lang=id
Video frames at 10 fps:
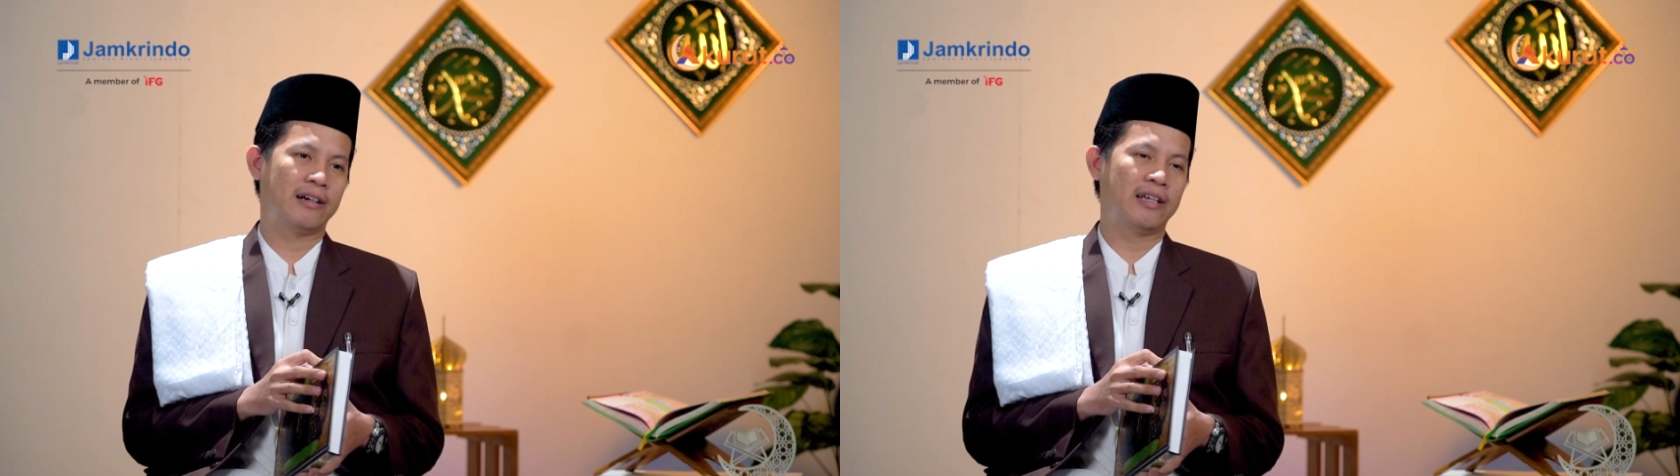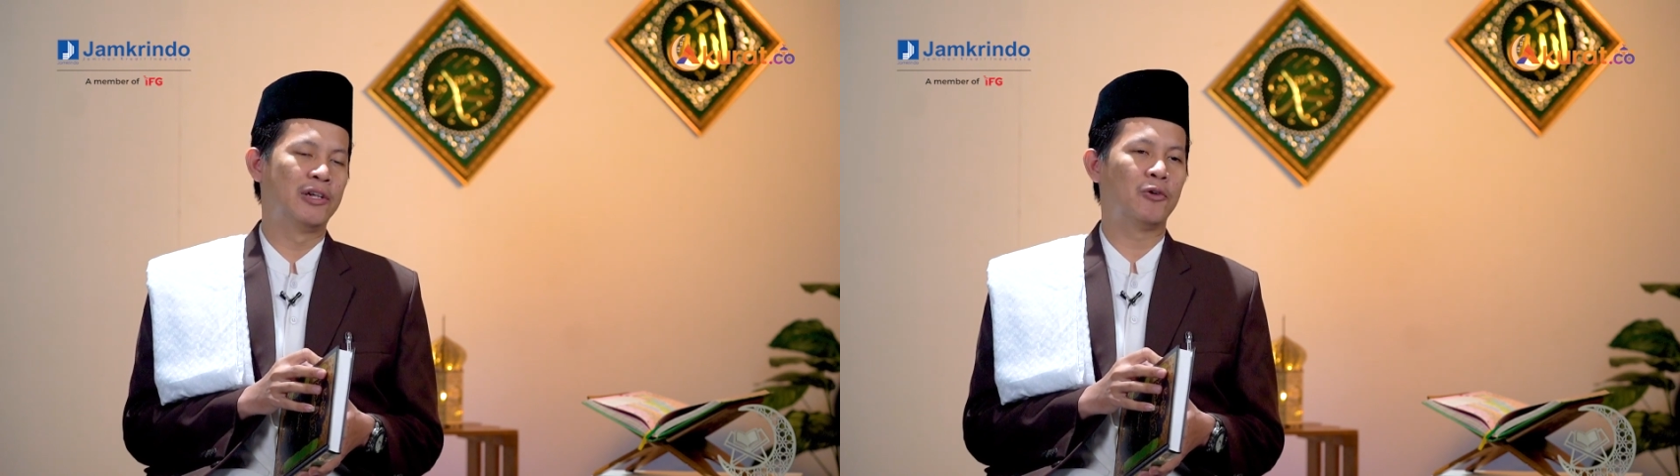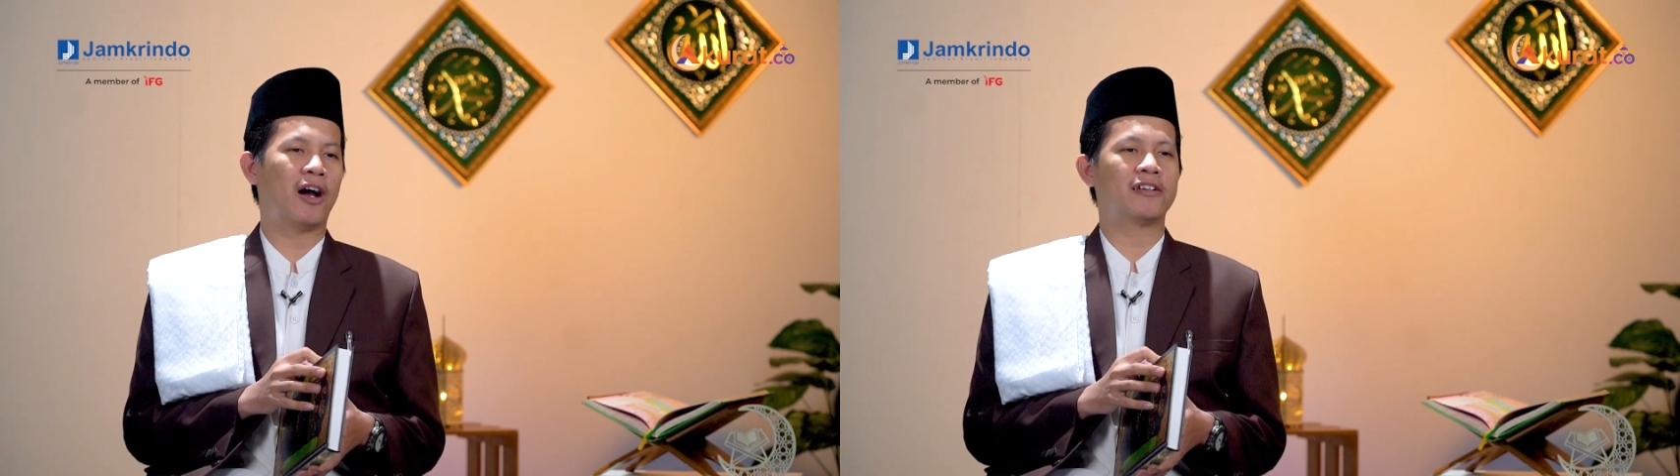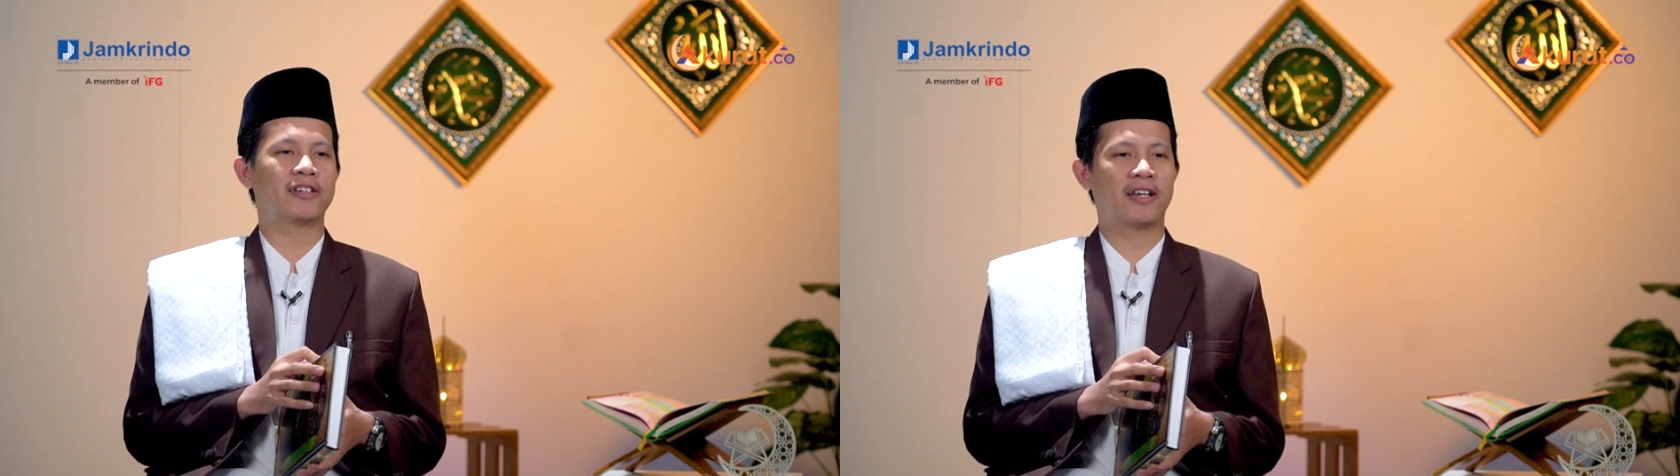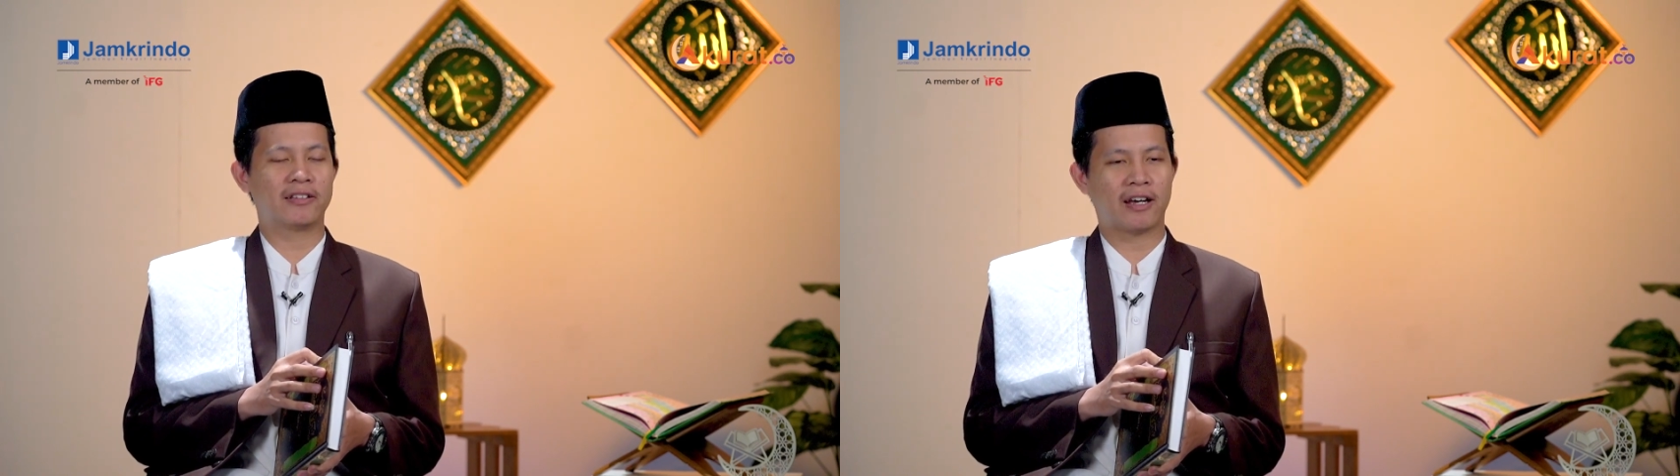lingkungan
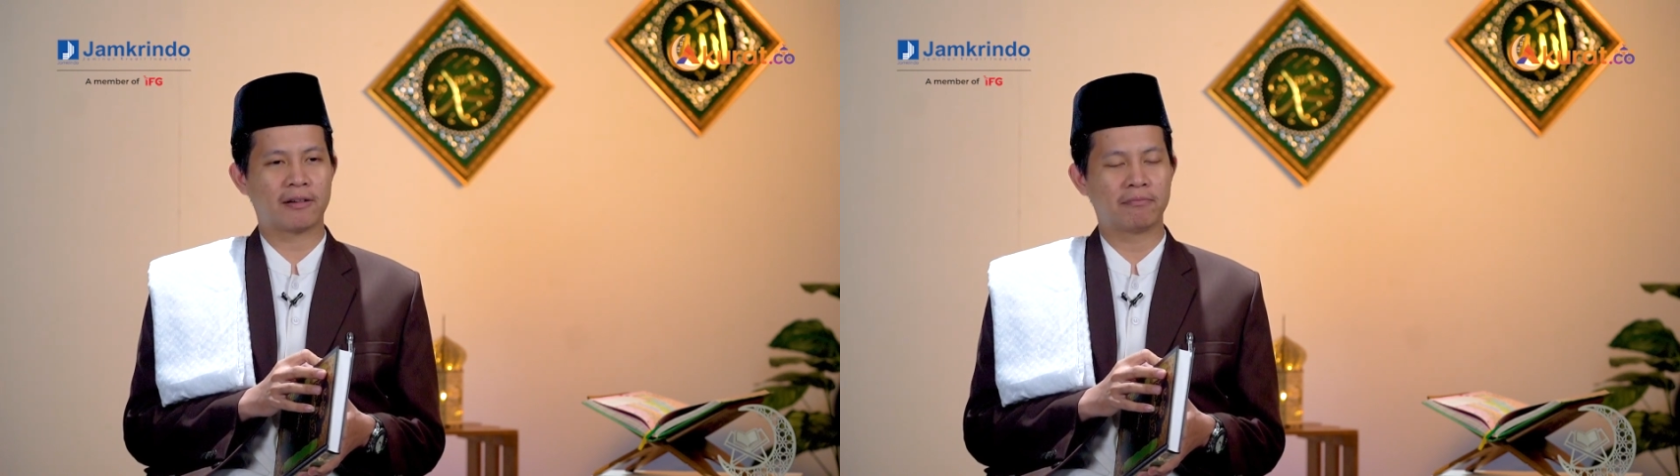sekitar,